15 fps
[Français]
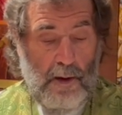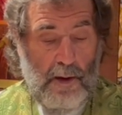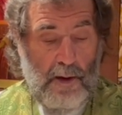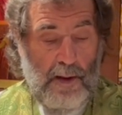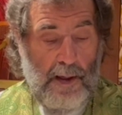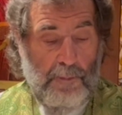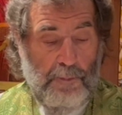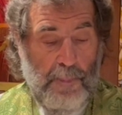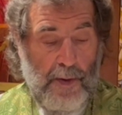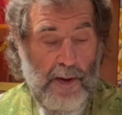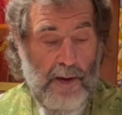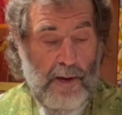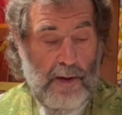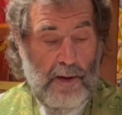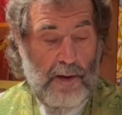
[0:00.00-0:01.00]
La
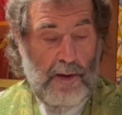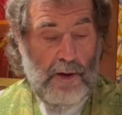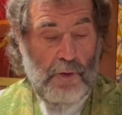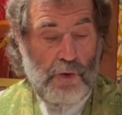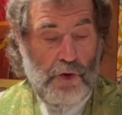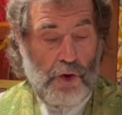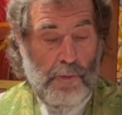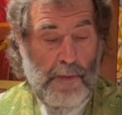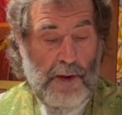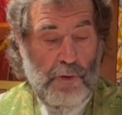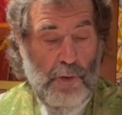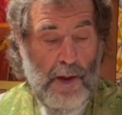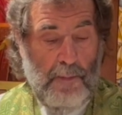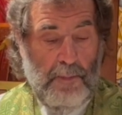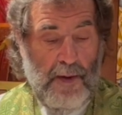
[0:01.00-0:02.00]
paix est le chemin de
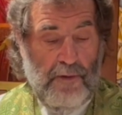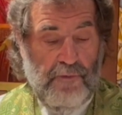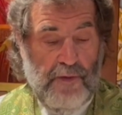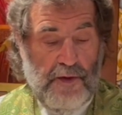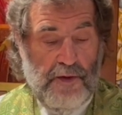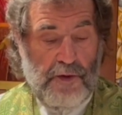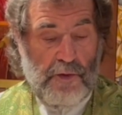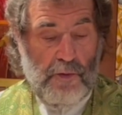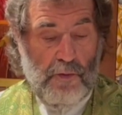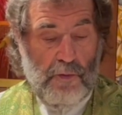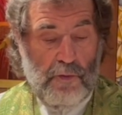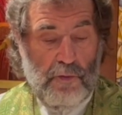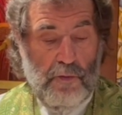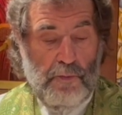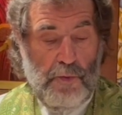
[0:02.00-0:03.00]
la perfection,
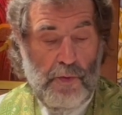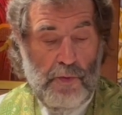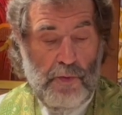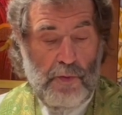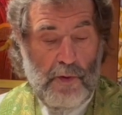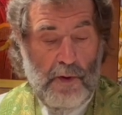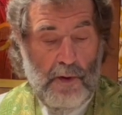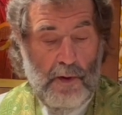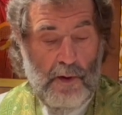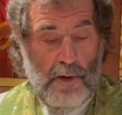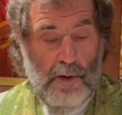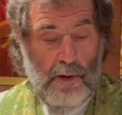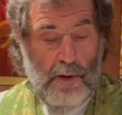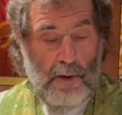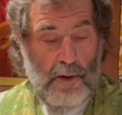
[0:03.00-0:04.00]
ou mieux,
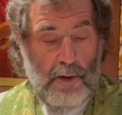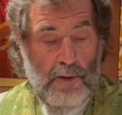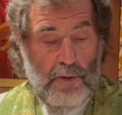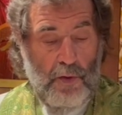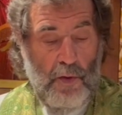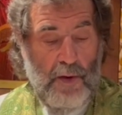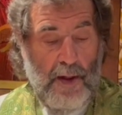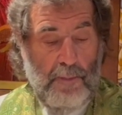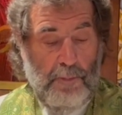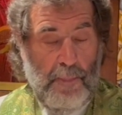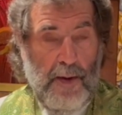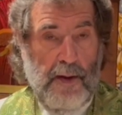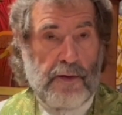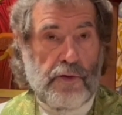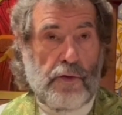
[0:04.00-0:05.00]
dans la
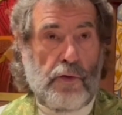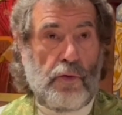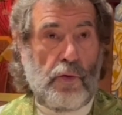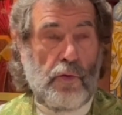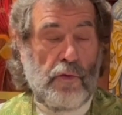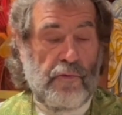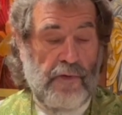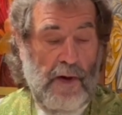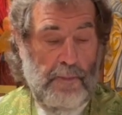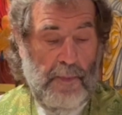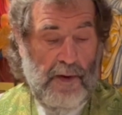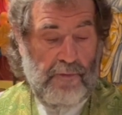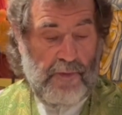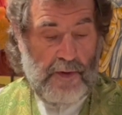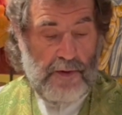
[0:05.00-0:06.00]
paix se trouve la
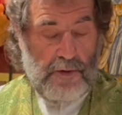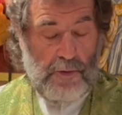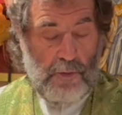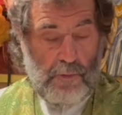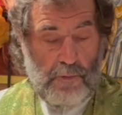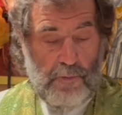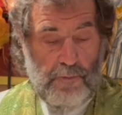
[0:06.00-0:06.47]
perfection.